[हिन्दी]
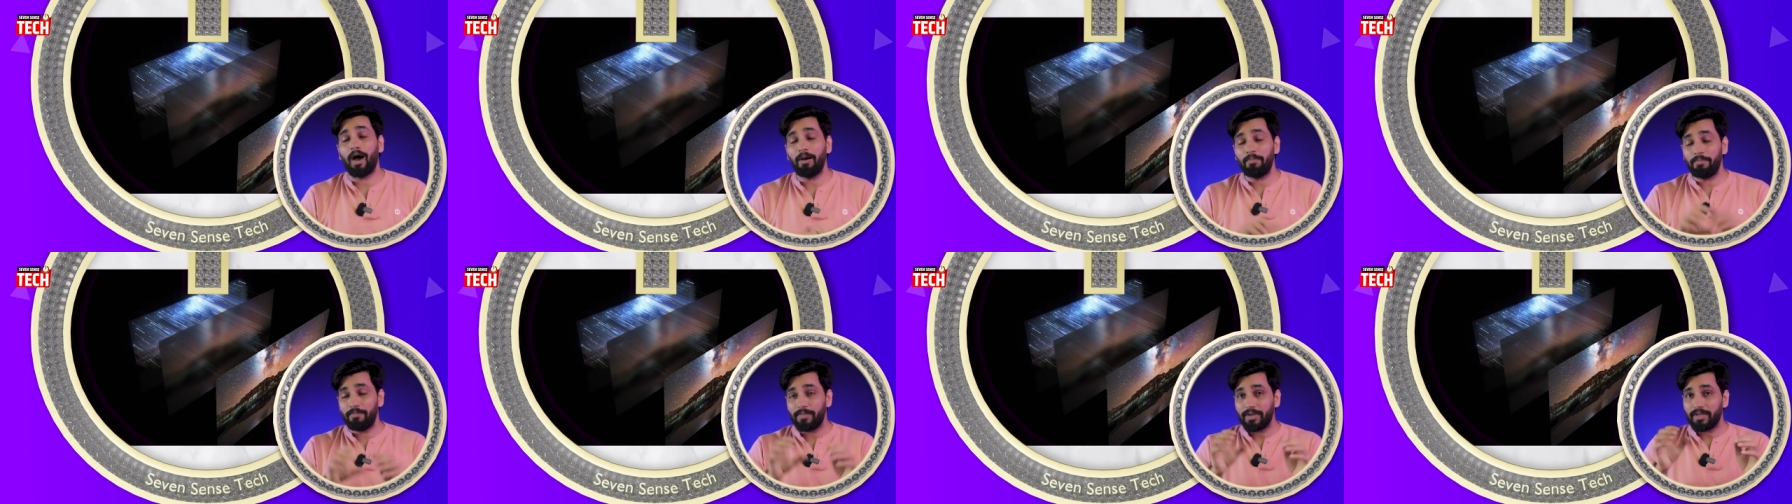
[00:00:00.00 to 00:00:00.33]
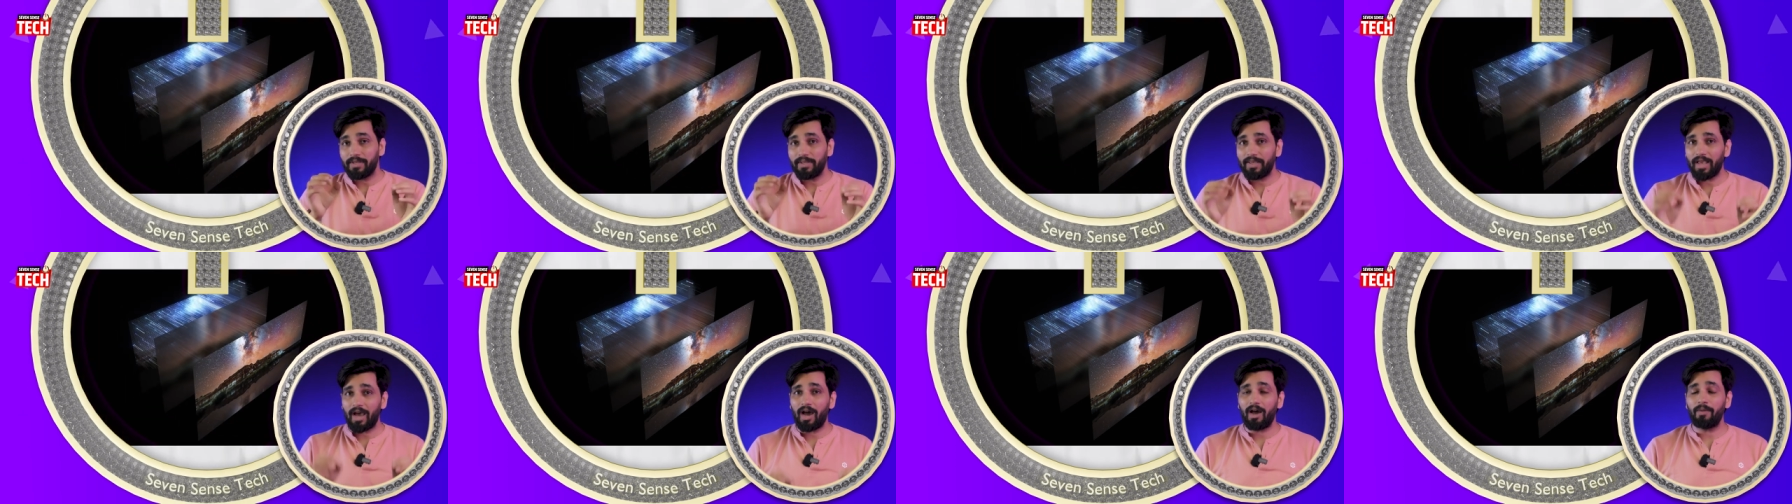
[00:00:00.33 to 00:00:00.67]
अब
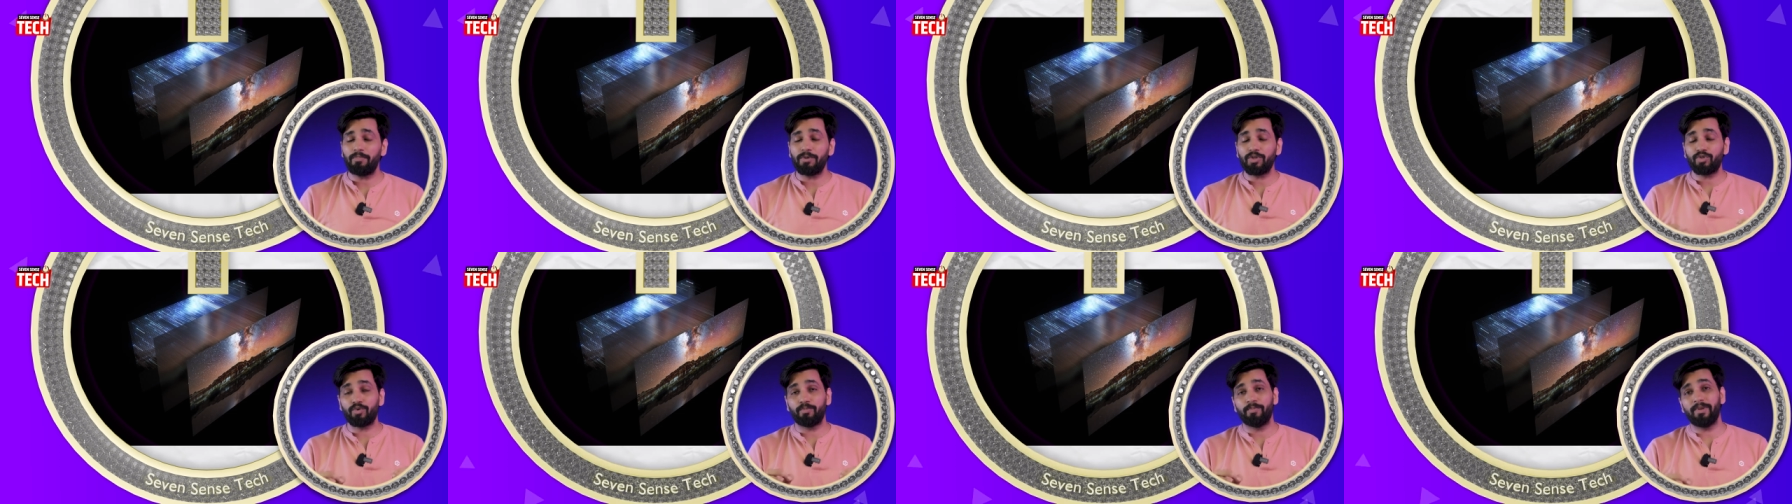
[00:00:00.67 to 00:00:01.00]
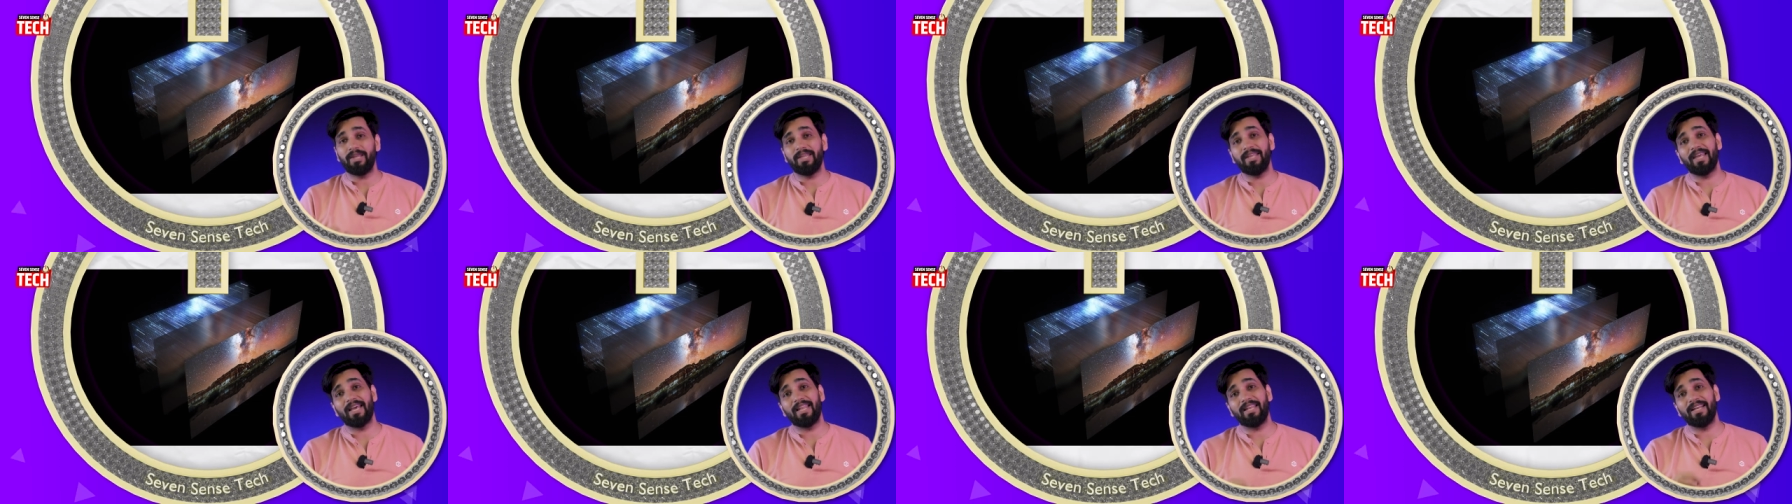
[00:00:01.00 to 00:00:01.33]
यहाँ पे जो
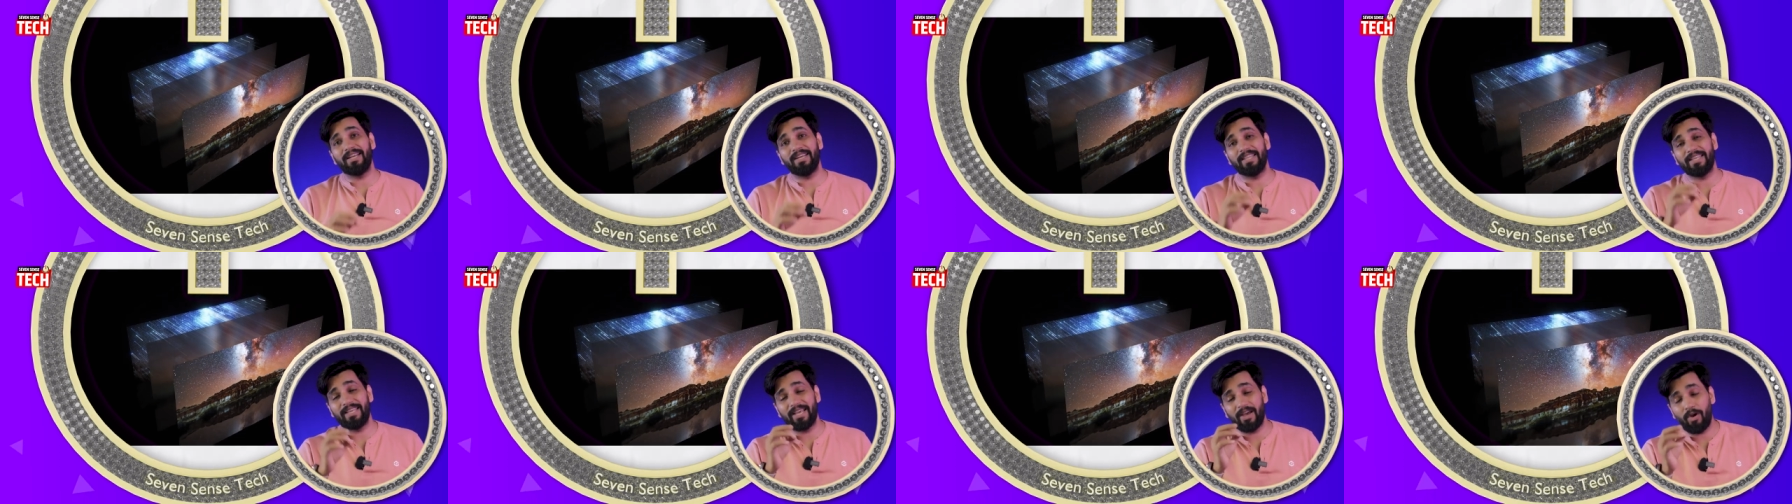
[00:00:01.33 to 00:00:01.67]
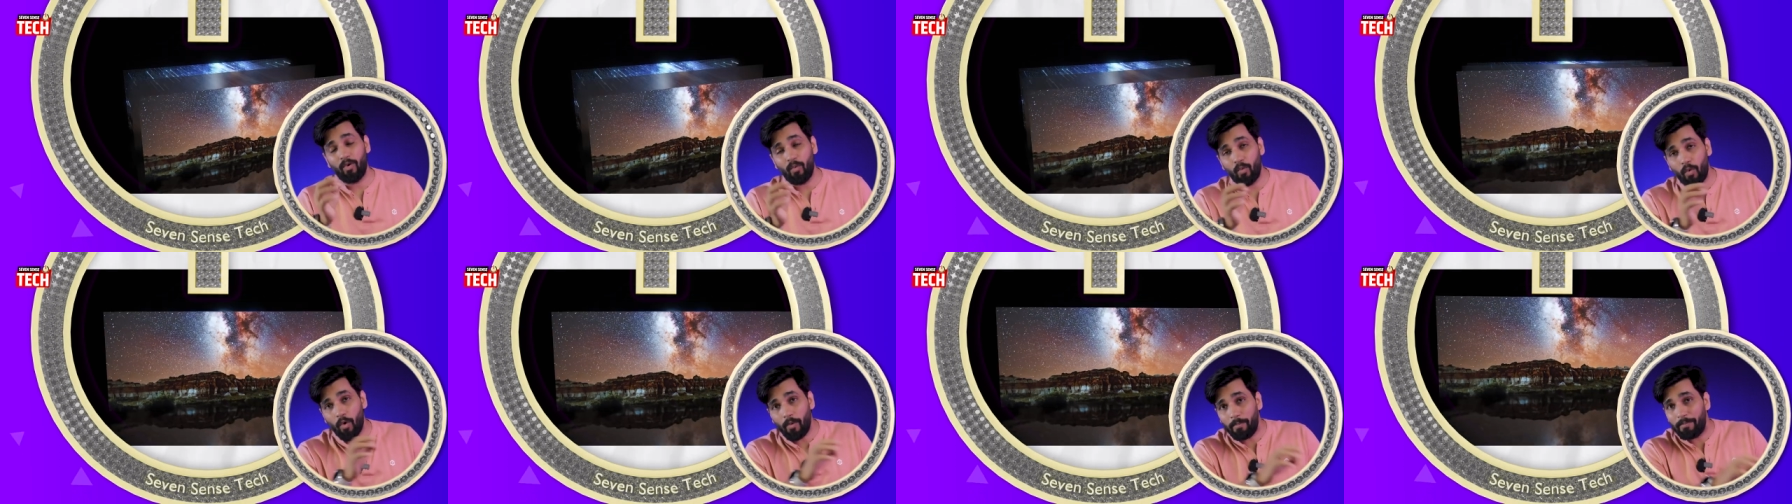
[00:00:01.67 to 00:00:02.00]
मिनी एलईडी e
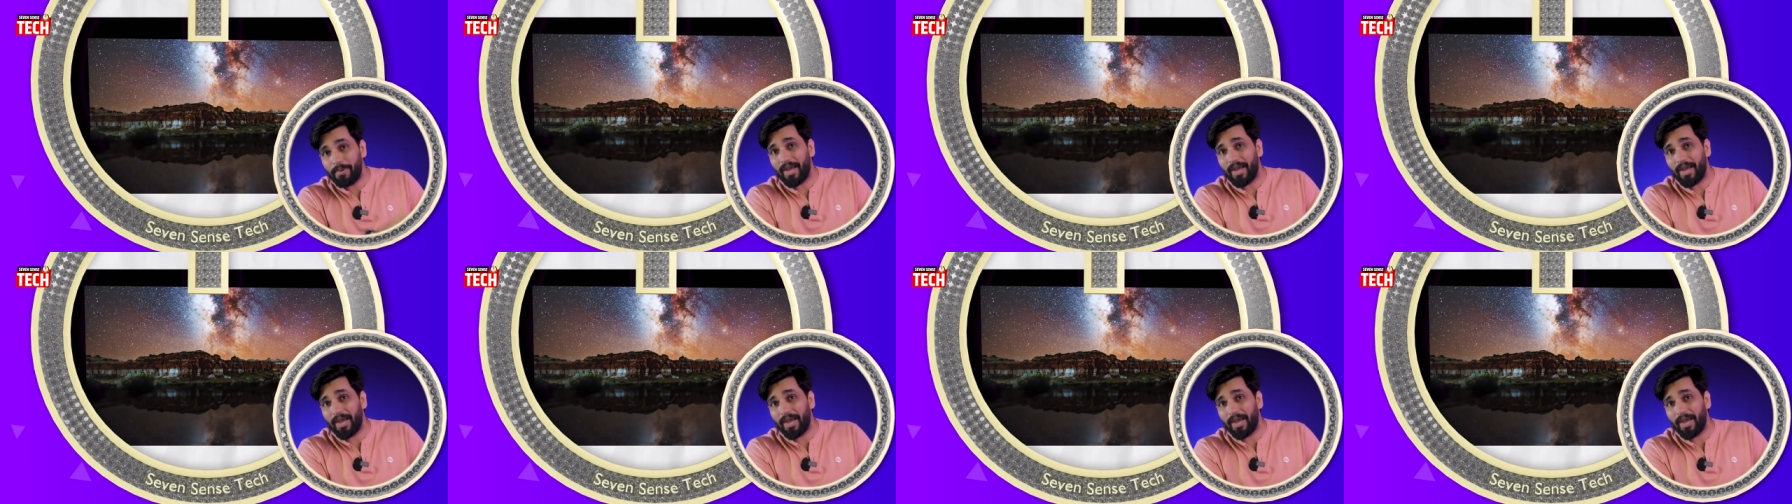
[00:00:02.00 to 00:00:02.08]
है वो